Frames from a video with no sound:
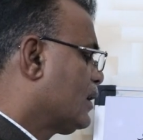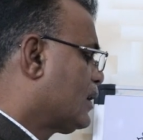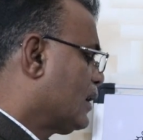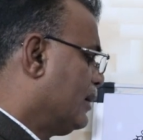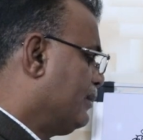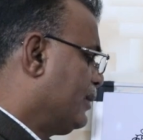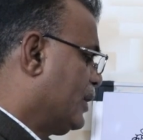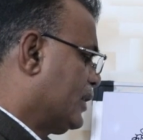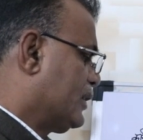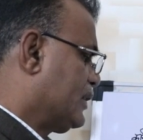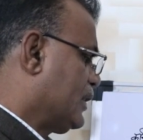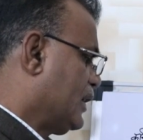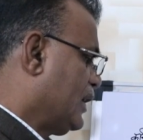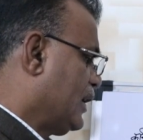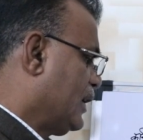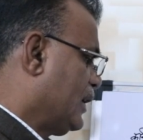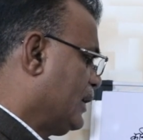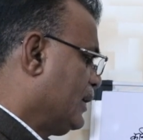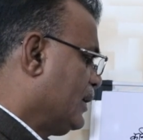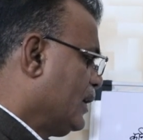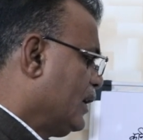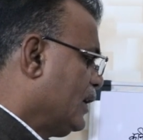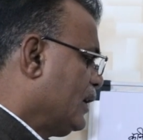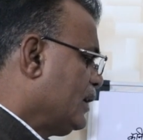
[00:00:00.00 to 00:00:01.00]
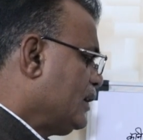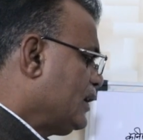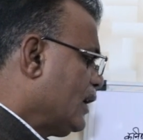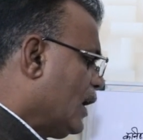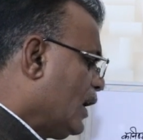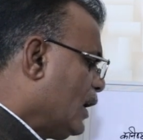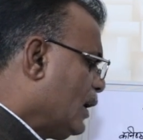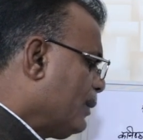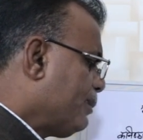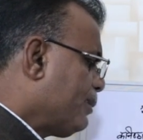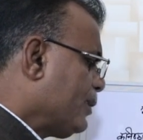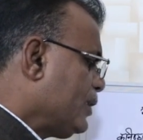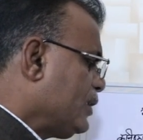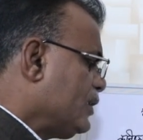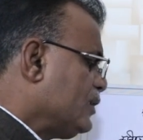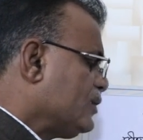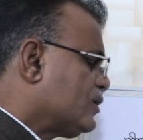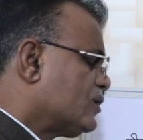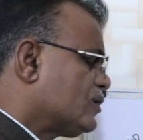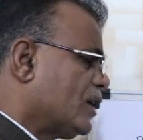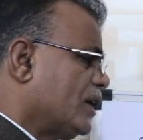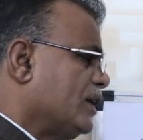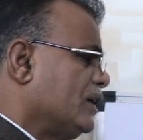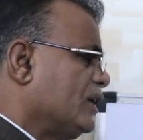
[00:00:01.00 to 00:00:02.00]
कमाते हैं यहां पर
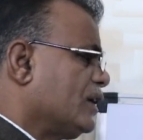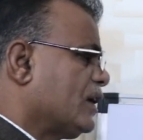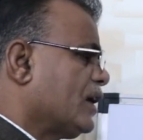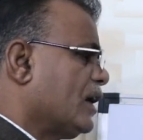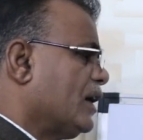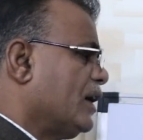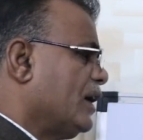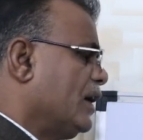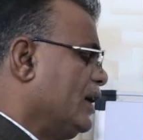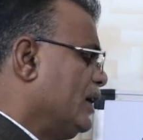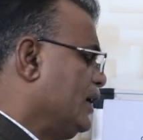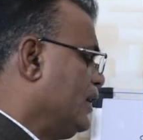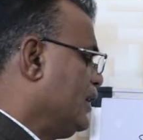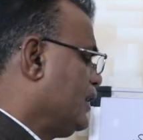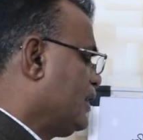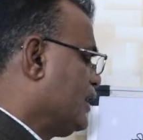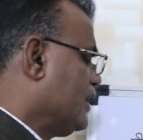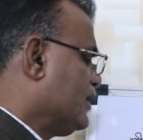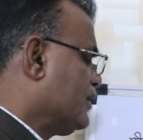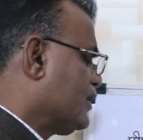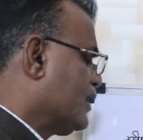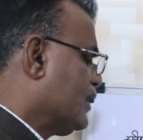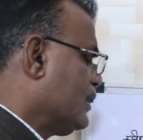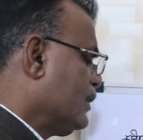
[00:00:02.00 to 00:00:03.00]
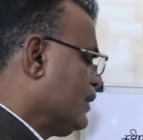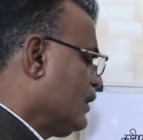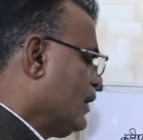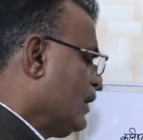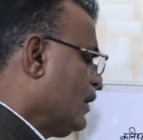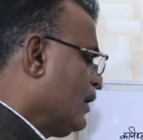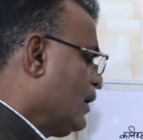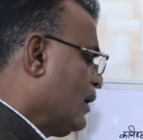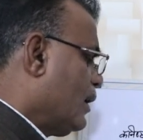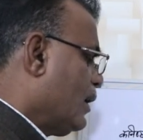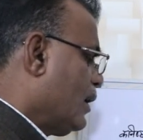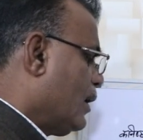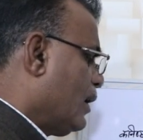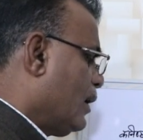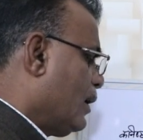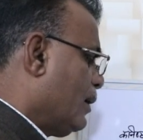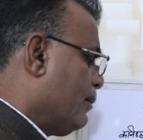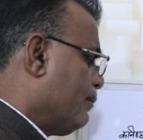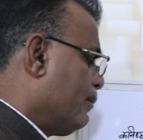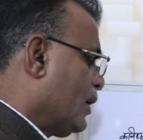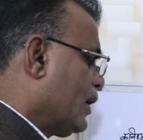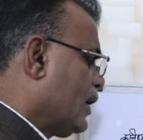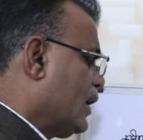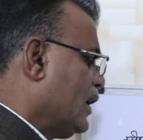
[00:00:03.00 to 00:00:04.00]
इस साइन का इंडिकेशन
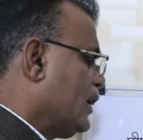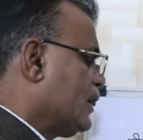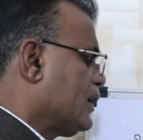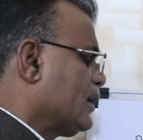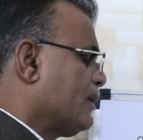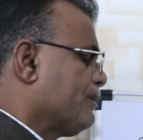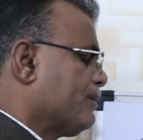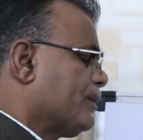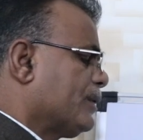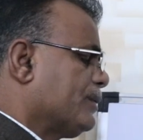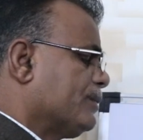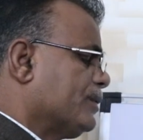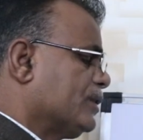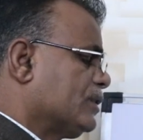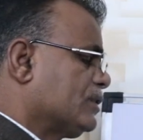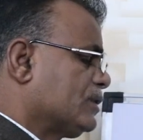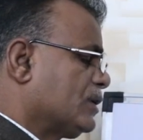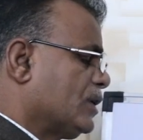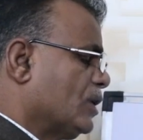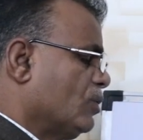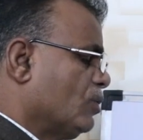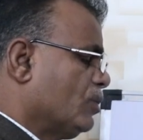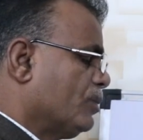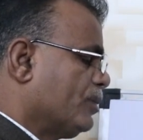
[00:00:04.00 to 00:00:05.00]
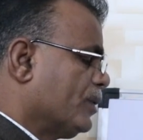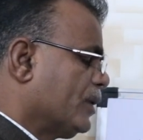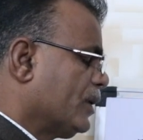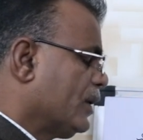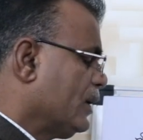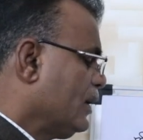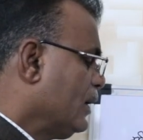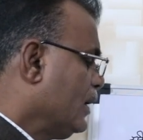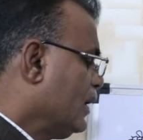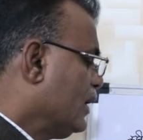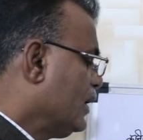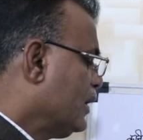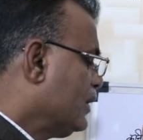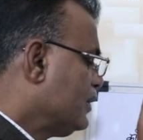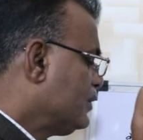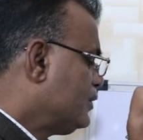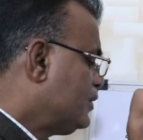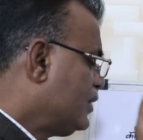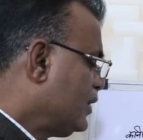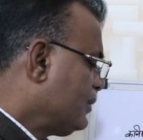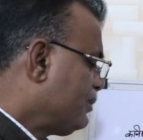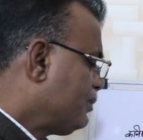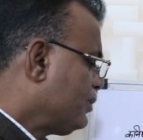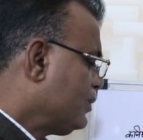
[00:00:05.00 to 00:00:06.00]
मंगल के पर्वत के ऊपर
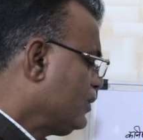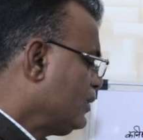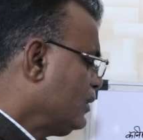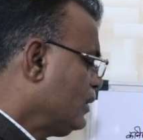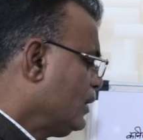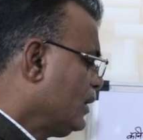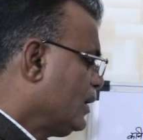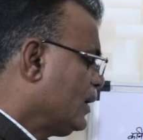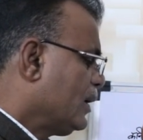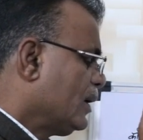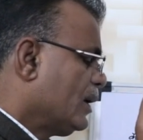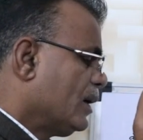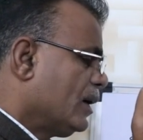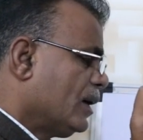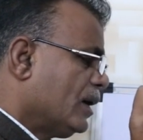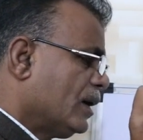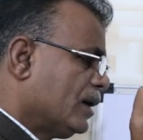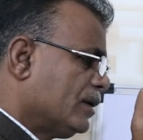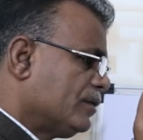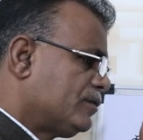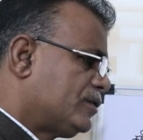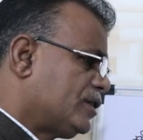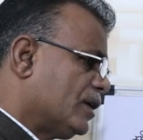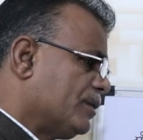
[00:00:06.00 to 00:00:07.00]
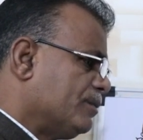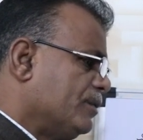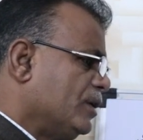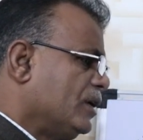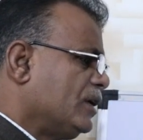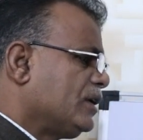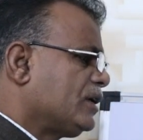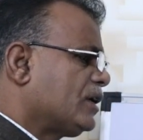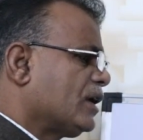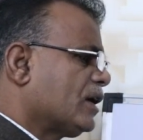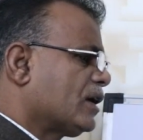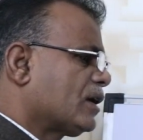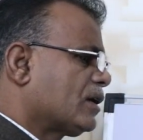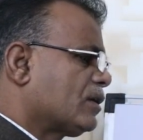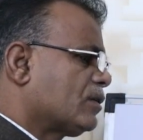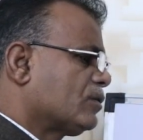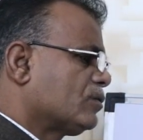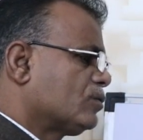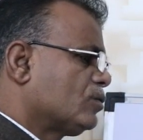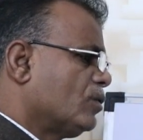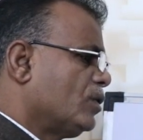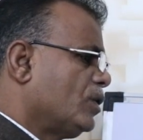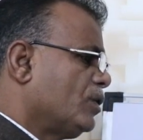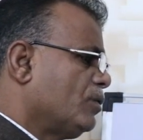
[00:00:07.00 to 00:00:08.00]
सिर्फ जमीन
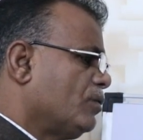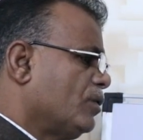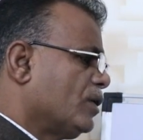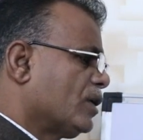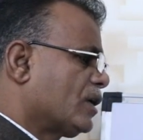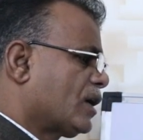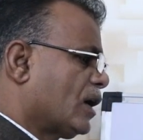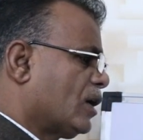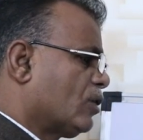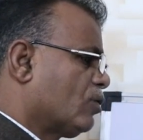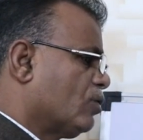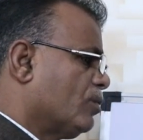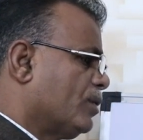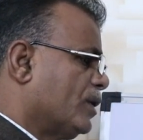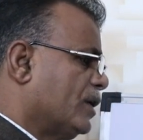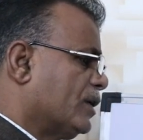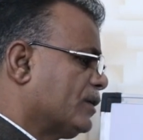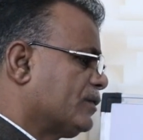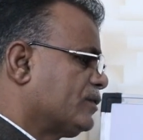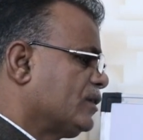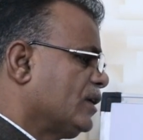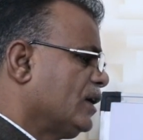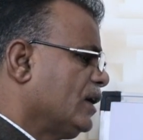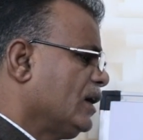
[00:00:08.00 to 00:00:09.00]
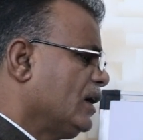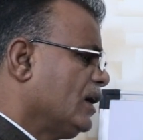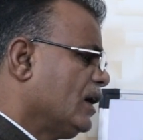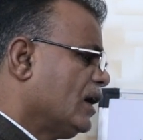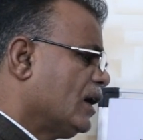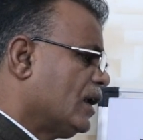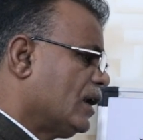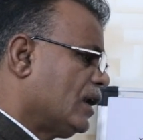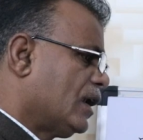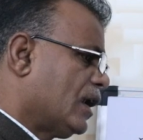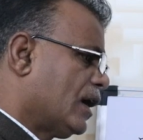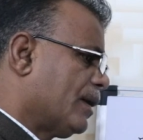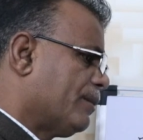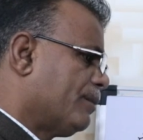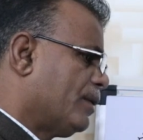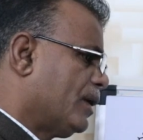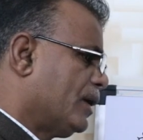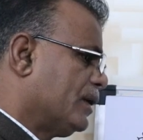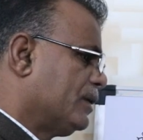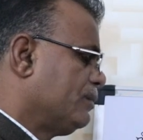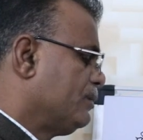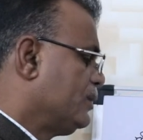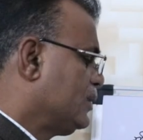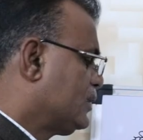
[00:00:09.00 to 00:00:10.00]
के जुड़े हुए कारोबार से
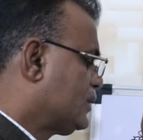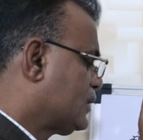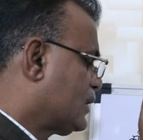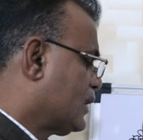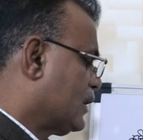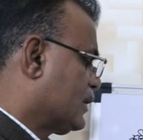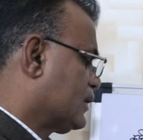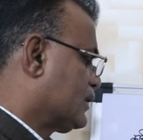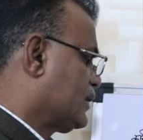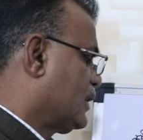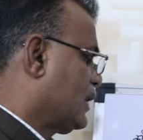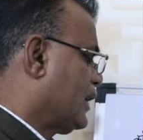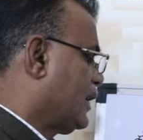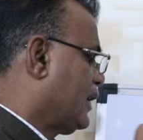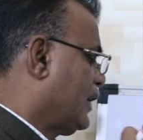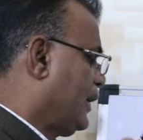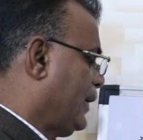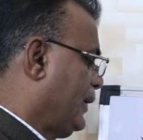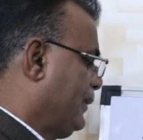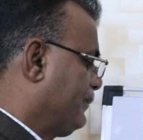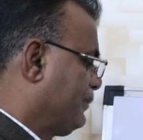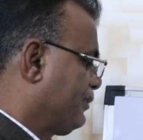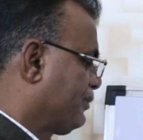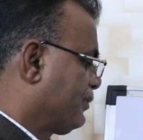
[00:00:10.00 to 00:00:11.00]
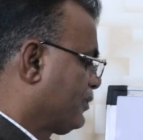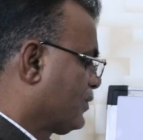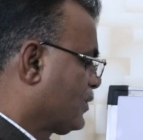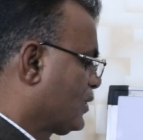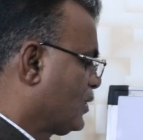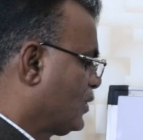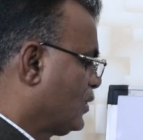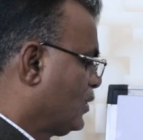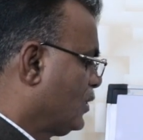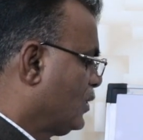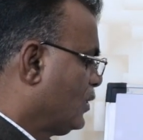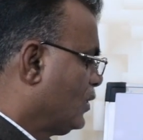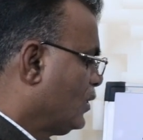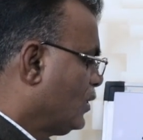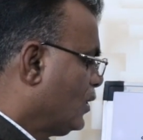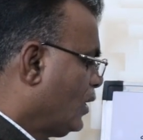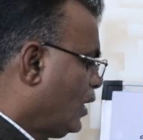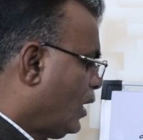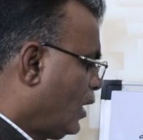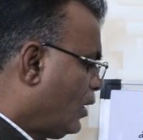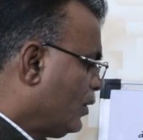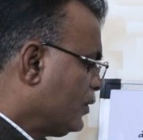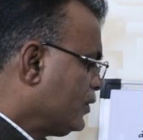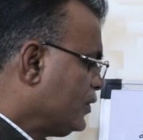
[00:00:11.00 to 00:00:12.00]
लाभान्वित करता है
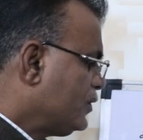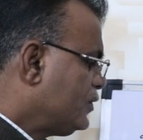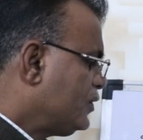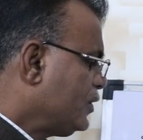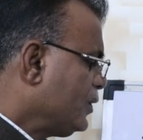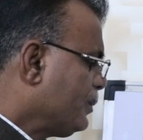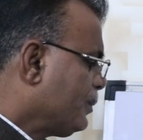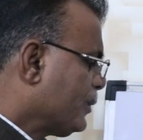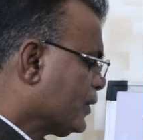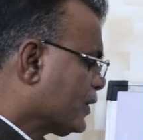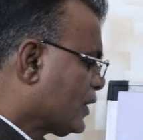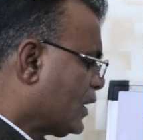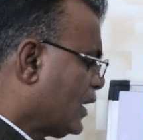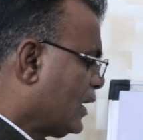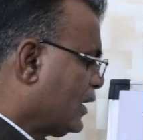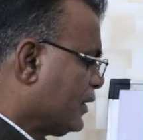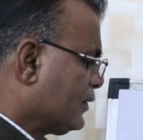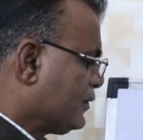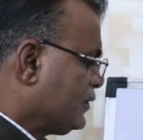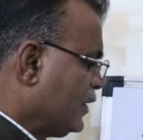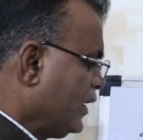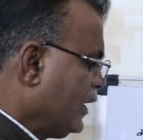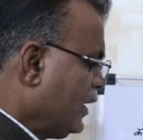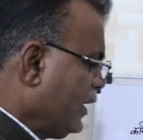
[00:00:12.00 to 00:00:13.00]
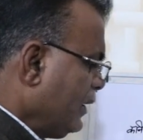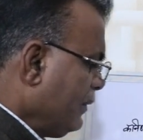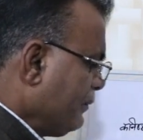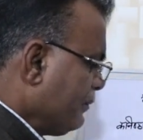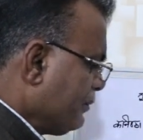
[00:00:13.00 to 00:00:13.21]
और इसी प्रकार से